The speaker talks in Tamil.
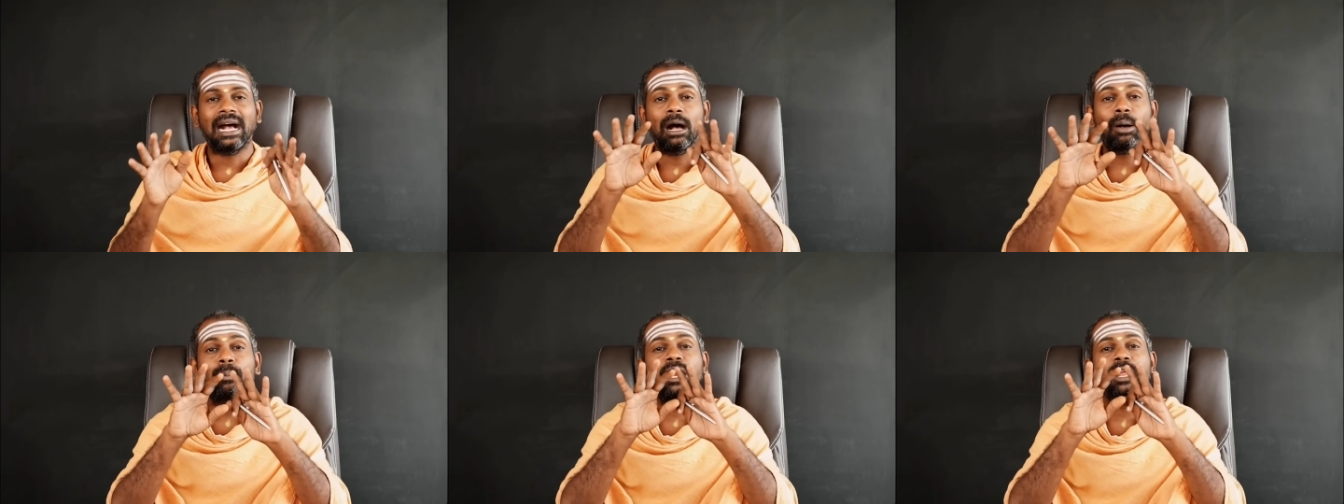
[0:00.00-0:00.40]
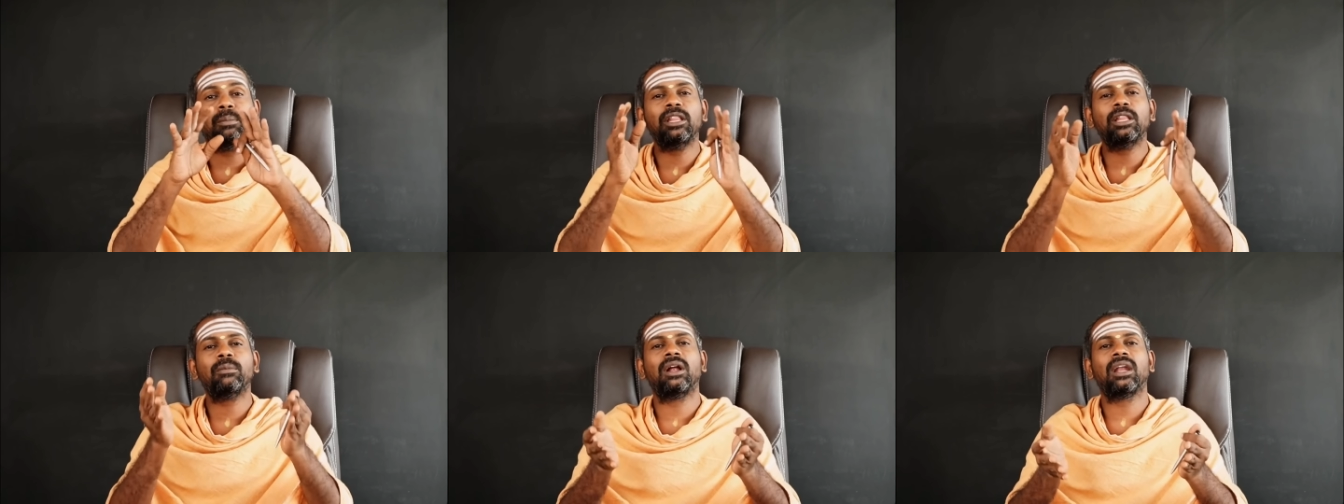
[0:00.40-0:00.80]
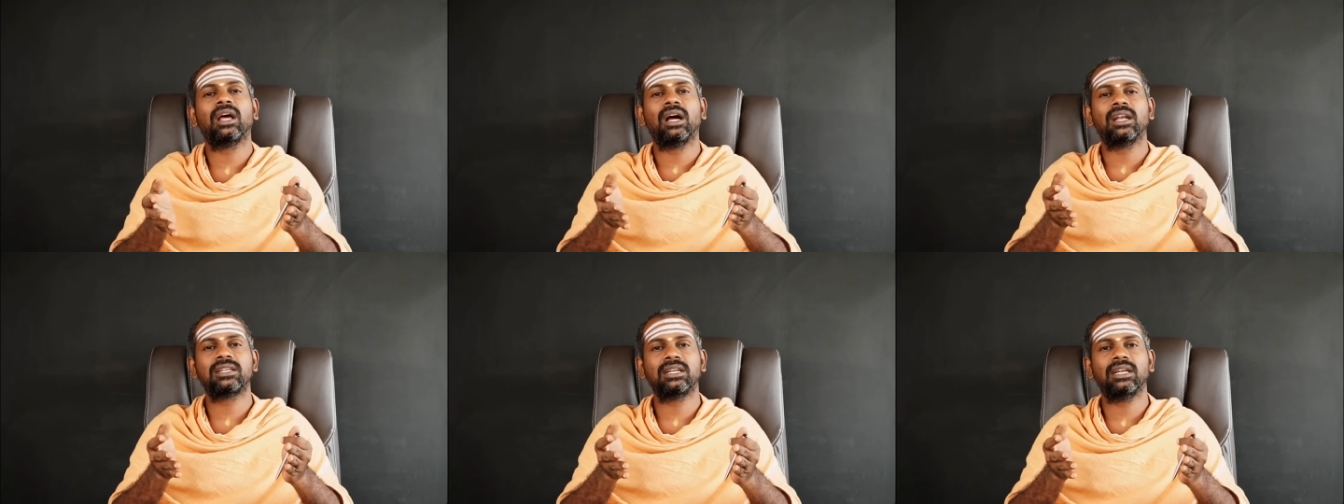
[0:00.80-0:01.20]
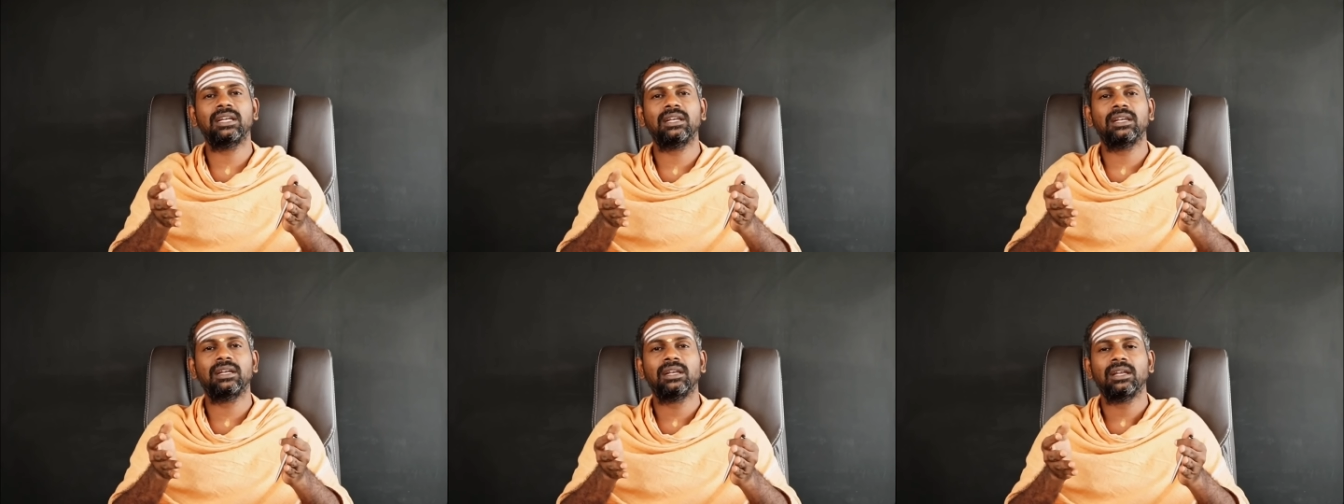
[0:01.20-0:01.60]
அபரிமிதமான ஆற்றல்
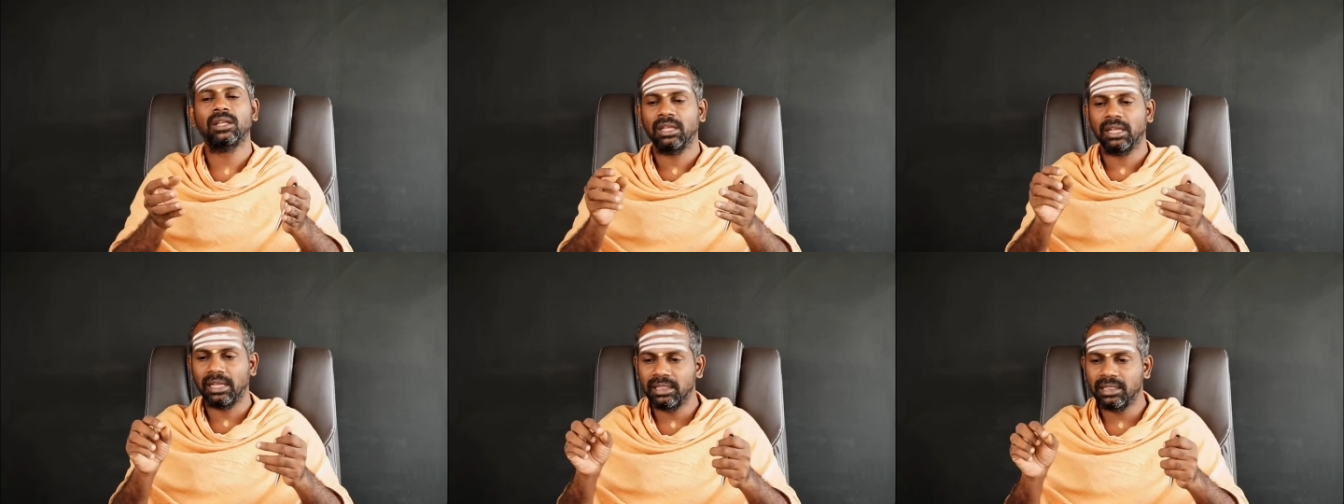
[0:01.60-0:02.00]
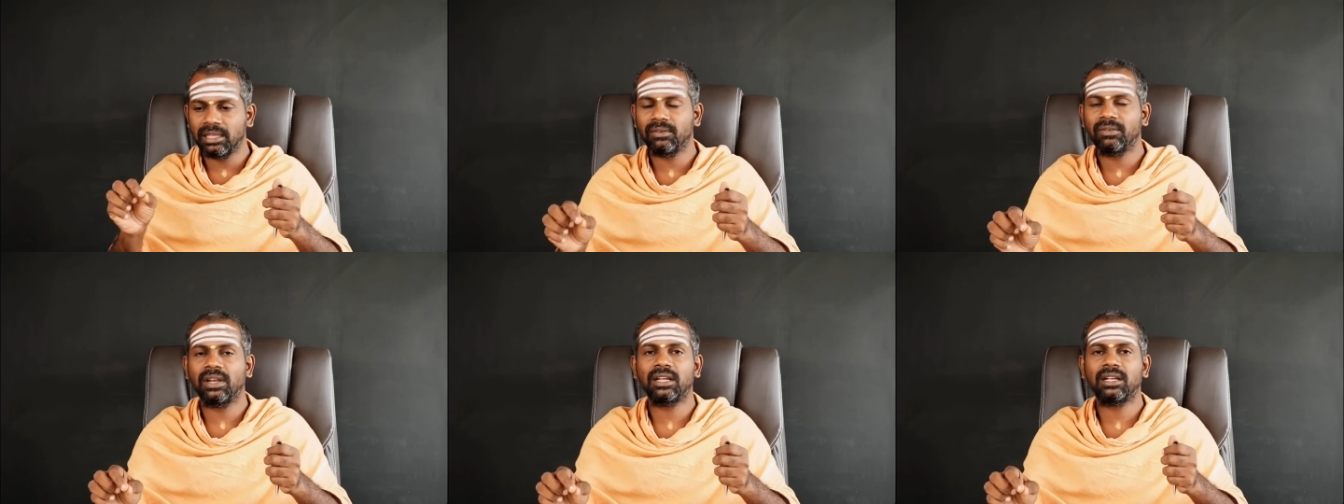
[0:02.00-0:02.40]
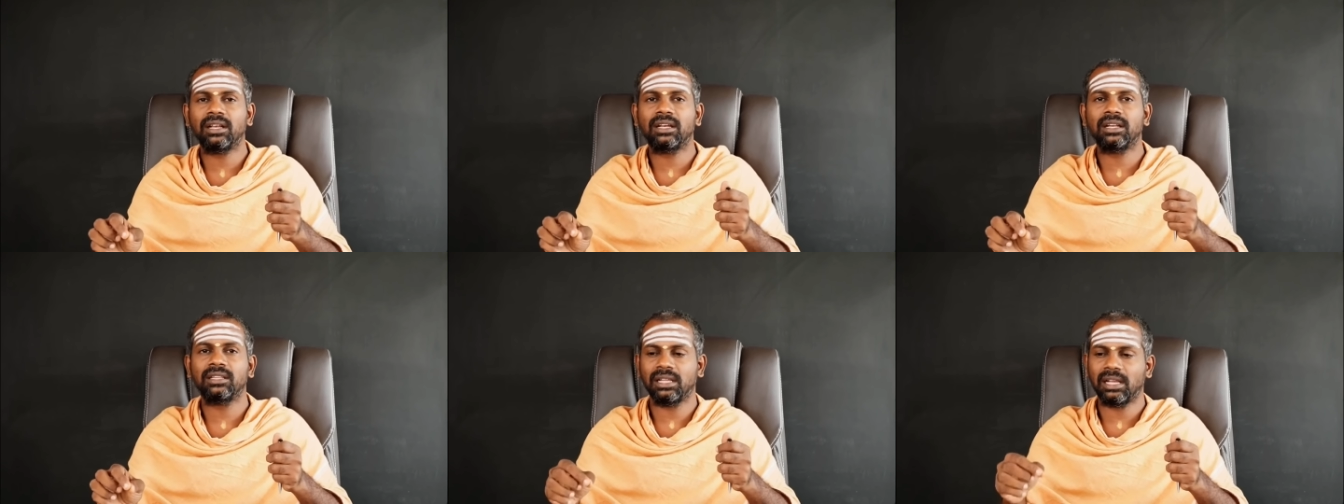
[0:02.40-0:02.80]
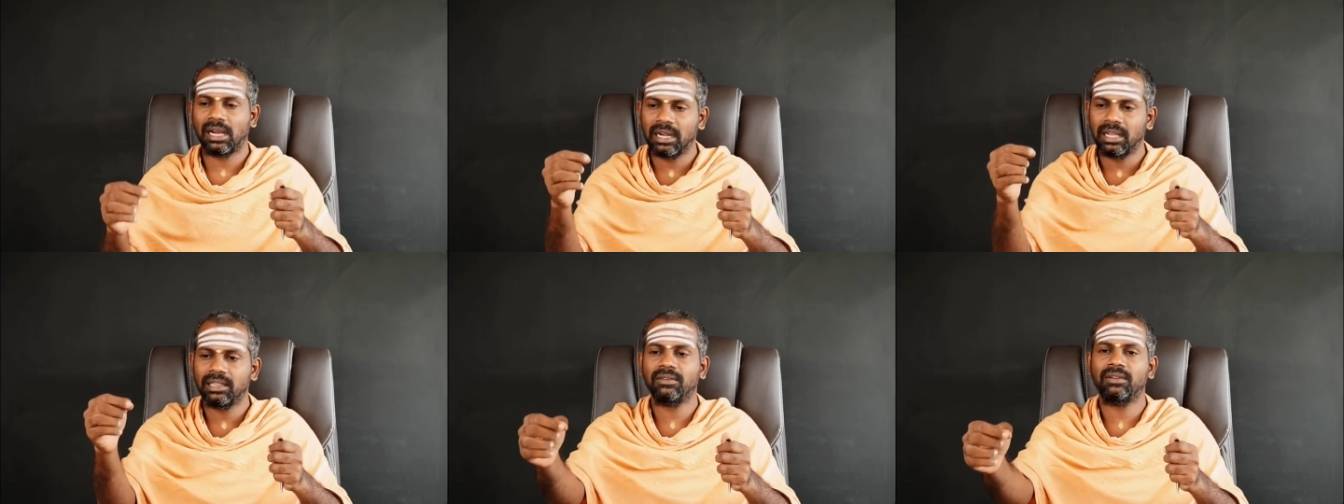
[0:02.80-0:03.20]
இந்த விளக்கில் இருந்து
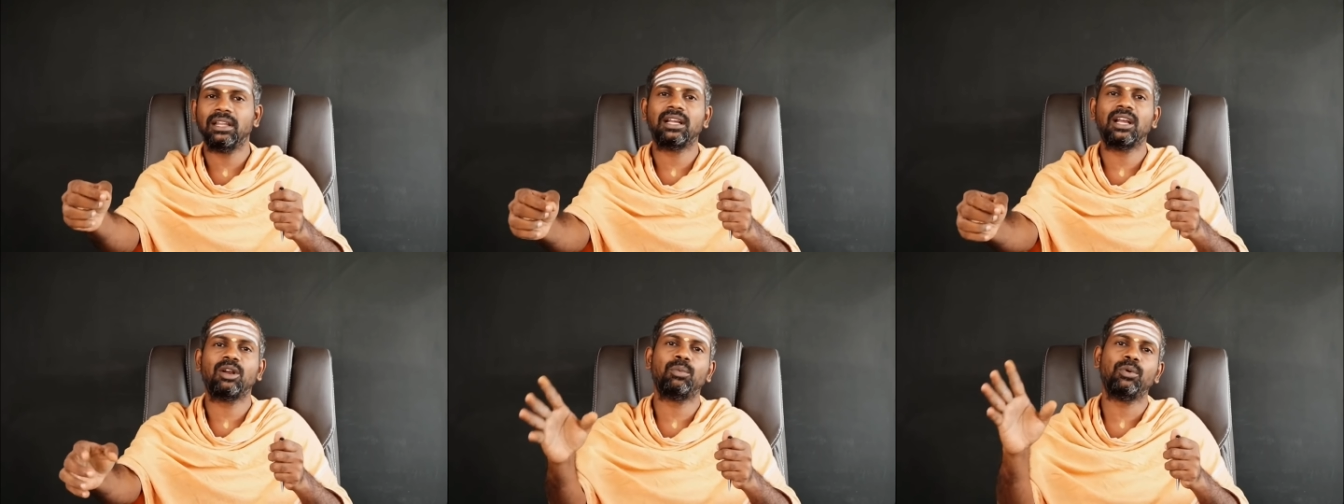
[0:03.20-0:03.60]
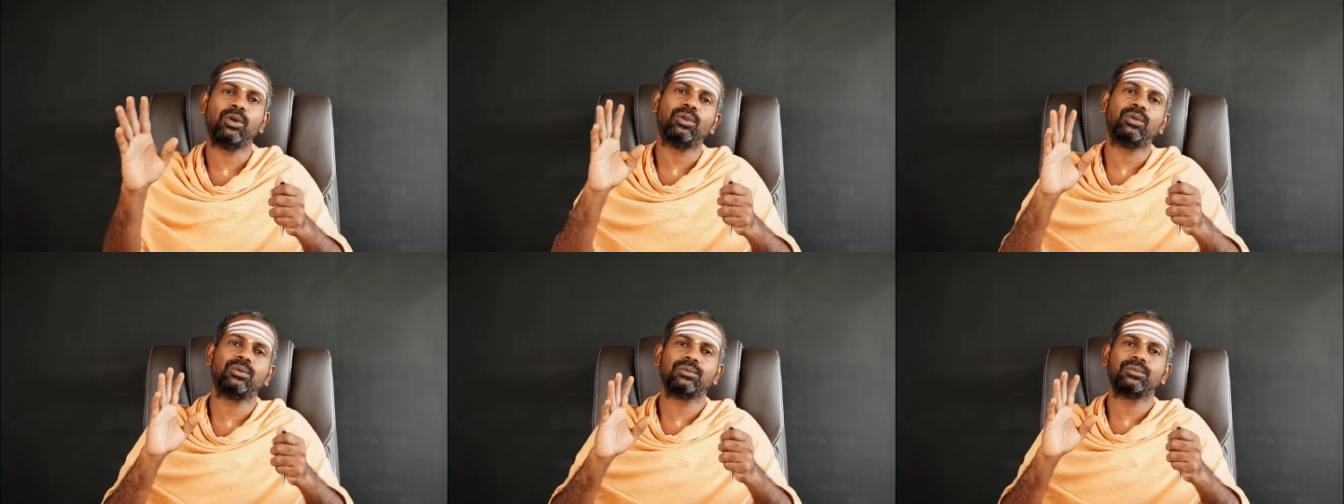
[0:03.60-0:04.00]
அடுத்த விளக்குக்கு போயிடும்